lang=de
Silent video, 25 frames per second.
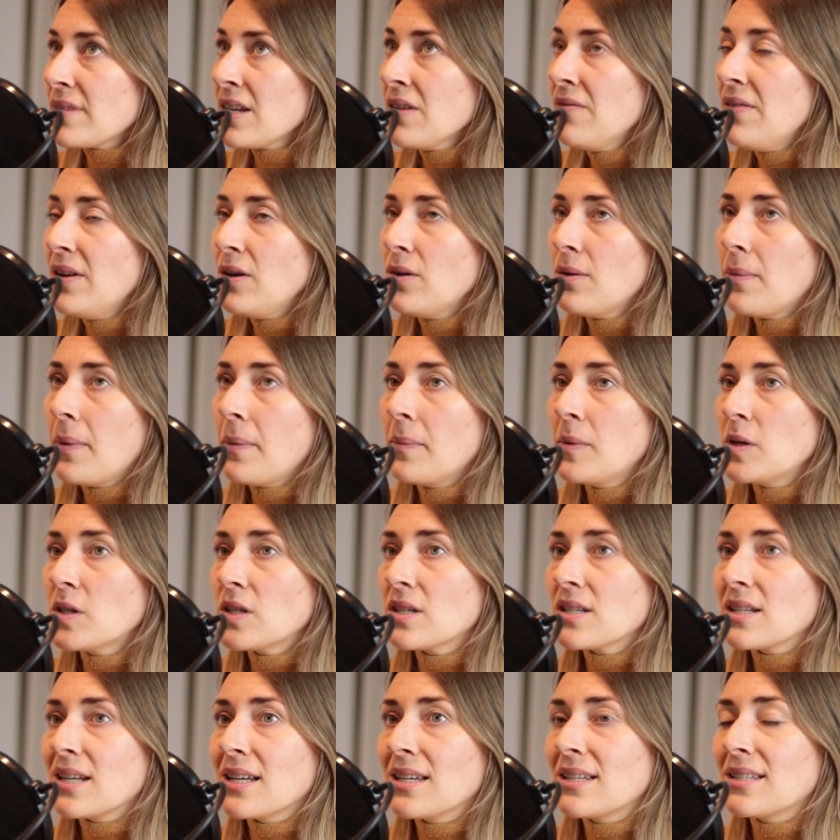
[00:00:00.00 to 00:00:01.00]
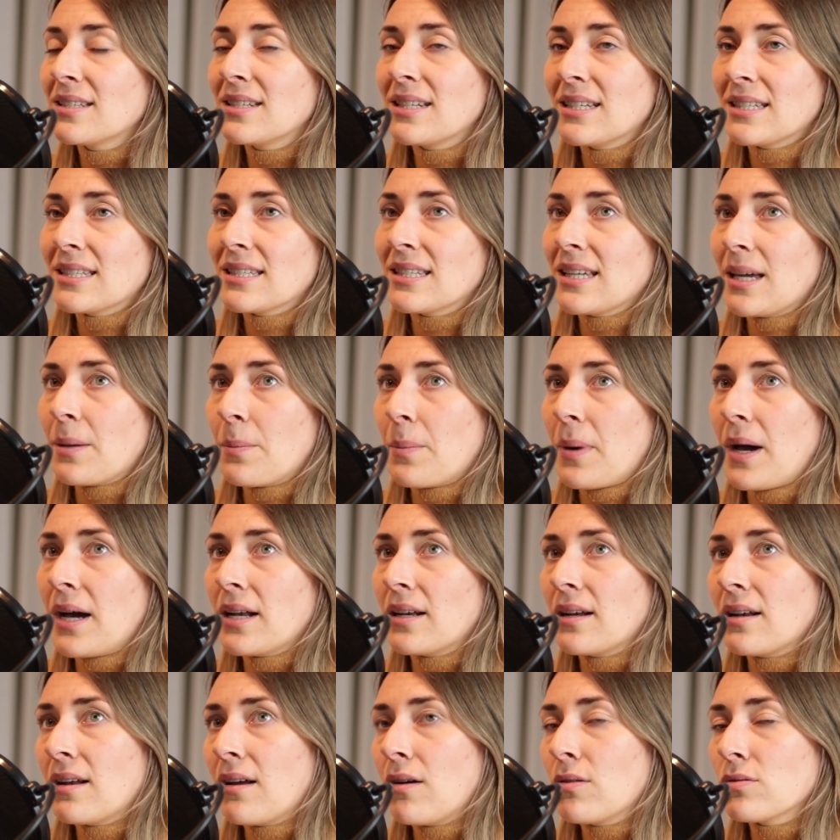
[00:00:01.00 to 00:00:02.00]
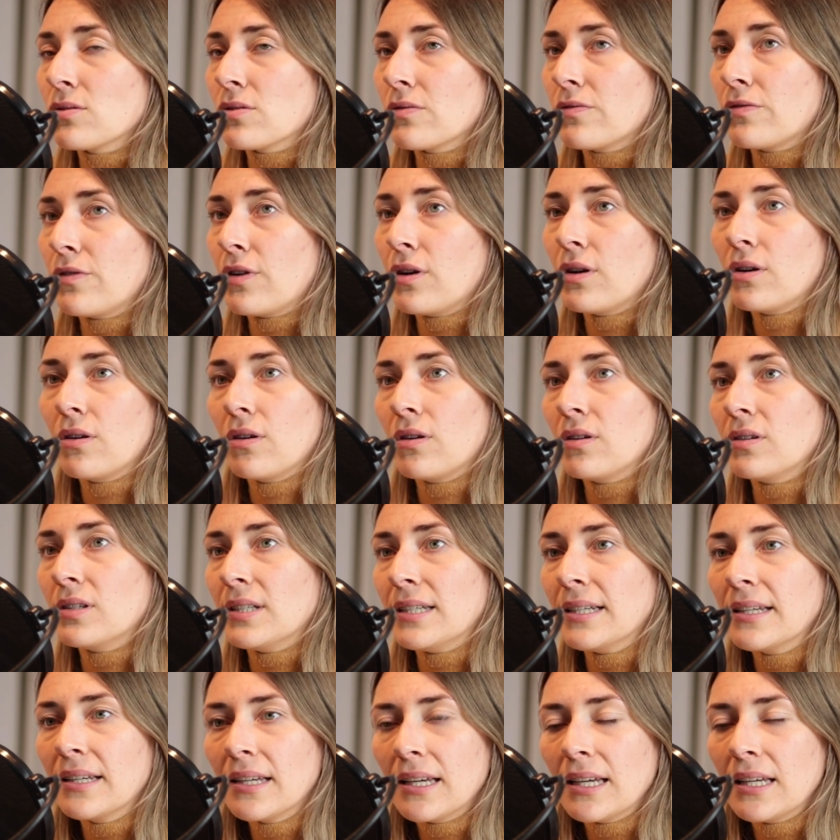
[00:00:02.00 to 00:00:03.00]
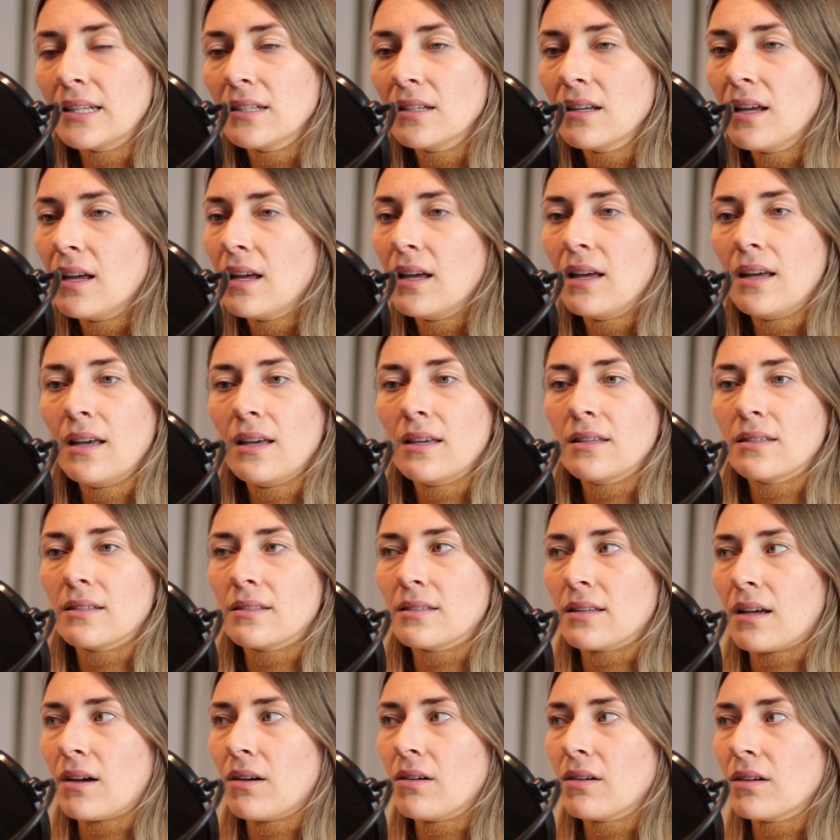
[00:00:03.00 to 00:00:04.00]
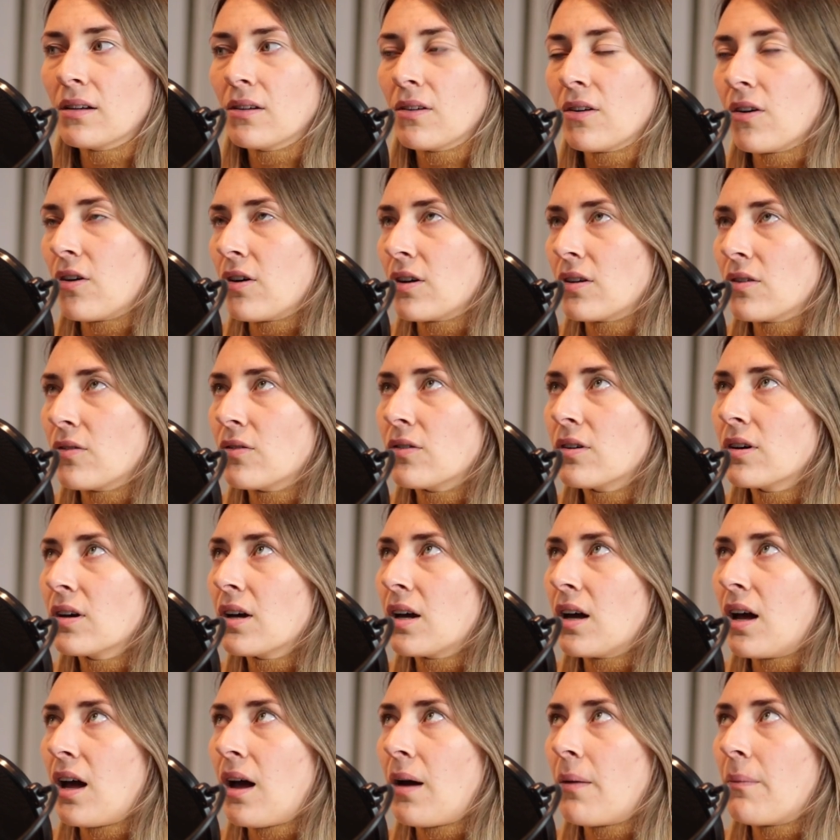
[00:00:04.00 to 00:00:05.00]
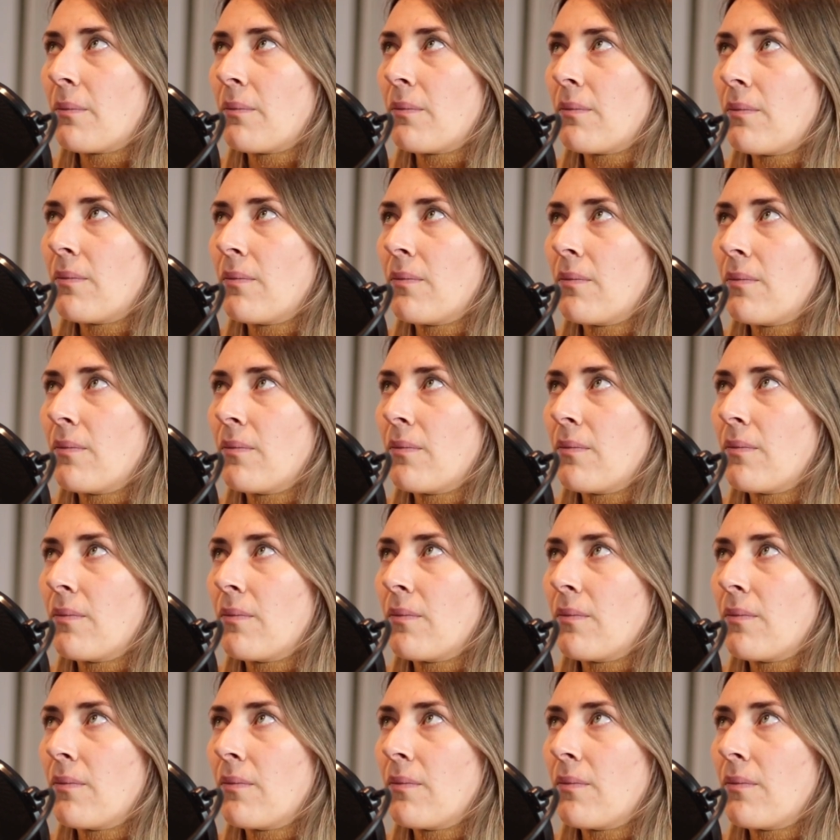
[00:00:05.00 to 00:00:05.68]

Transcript: Wenn du aber möchtest, dass dein Partner da auch so voll all in geht, ist es auch in Ordnung. Ähm,